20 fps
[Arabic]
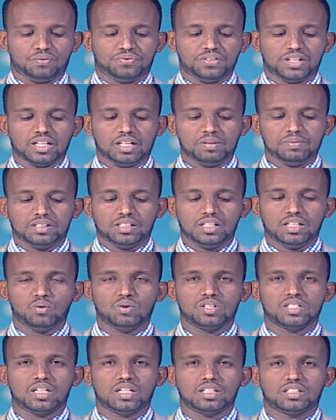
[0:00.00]
وفي كلمة
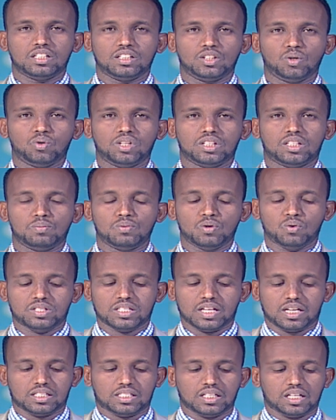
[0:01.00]
لوزيرة الدولة
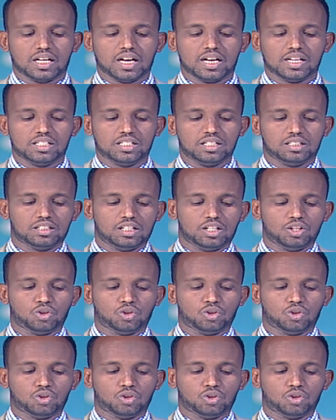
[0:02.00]
بوزارة الخارجية